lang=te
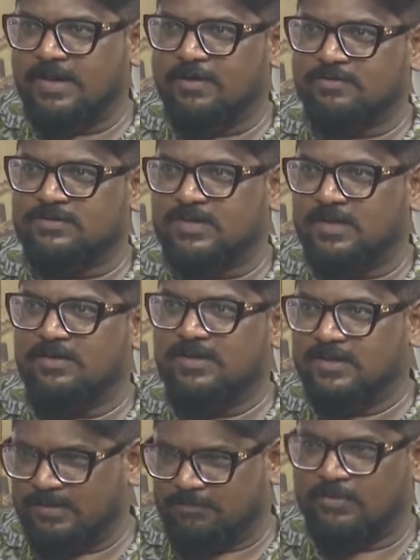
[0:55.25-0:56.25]
నేను వస్తాను
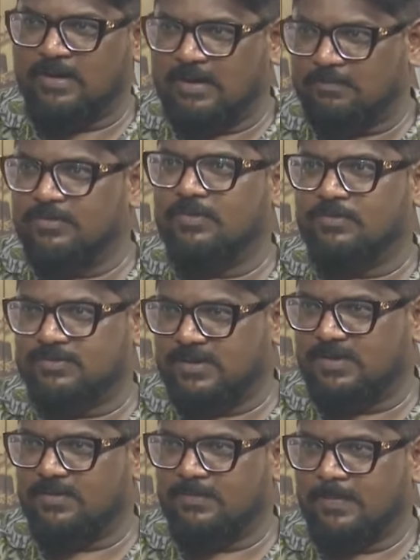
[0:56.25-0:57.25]
ఇది ఇప్పుడు కాకపోతే ఒకసారి